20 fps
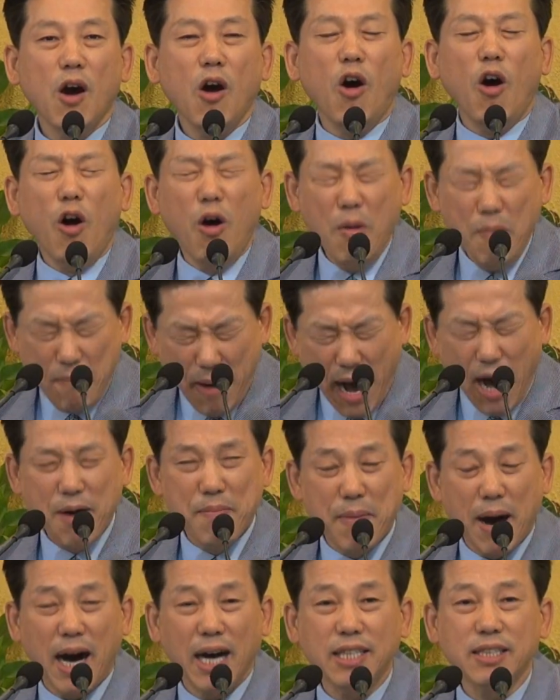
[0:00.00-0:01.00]

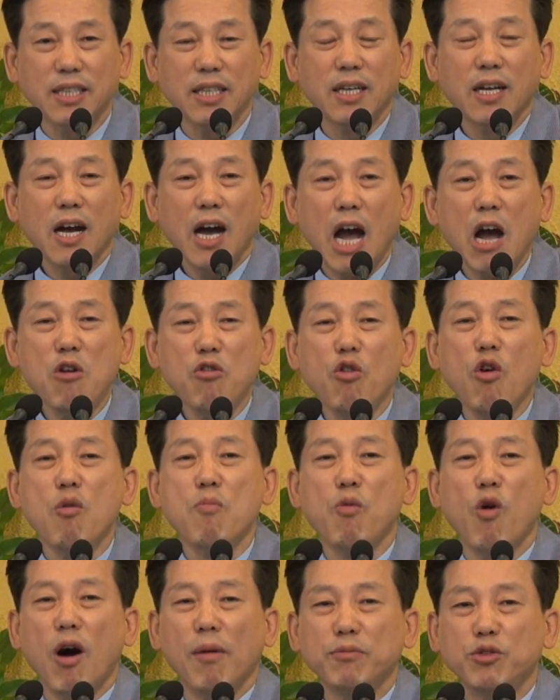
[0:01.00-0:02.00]
어마어마한
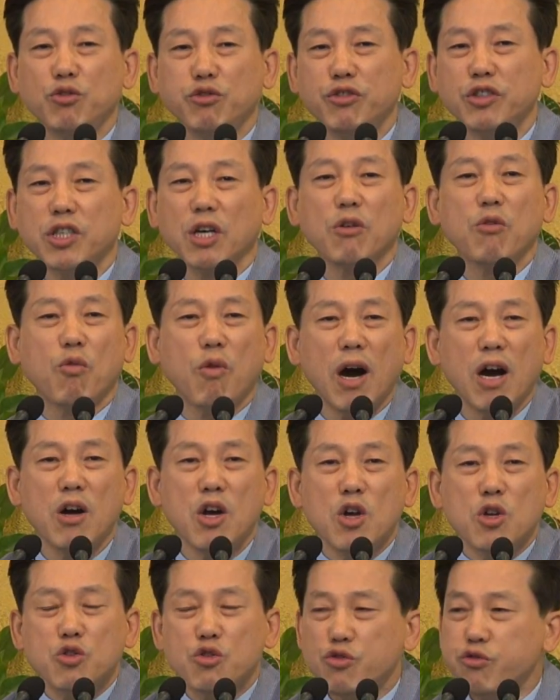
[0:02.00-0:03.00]
항공모함 두
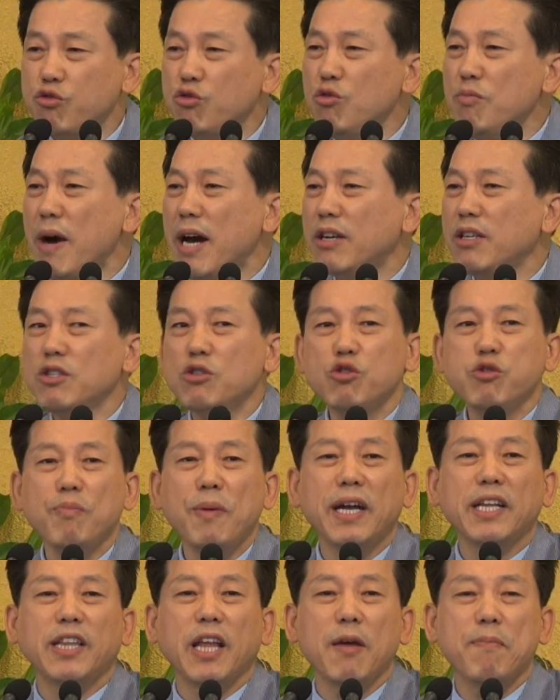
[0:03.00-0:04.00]
척과 수많은
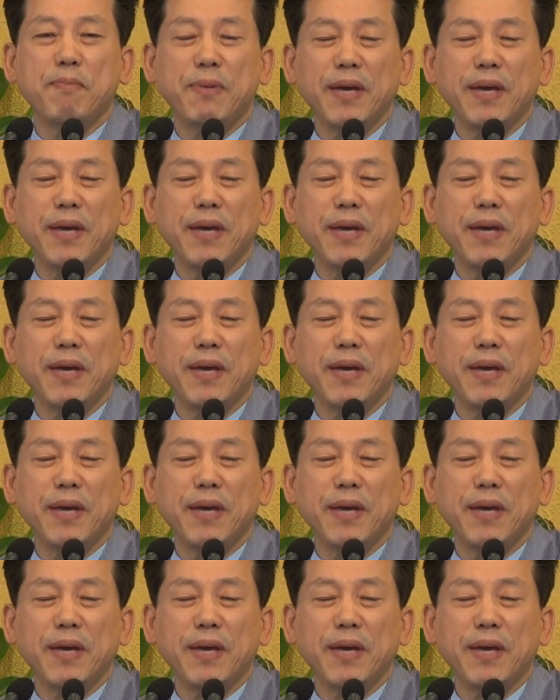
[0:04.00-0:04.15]
수백 대의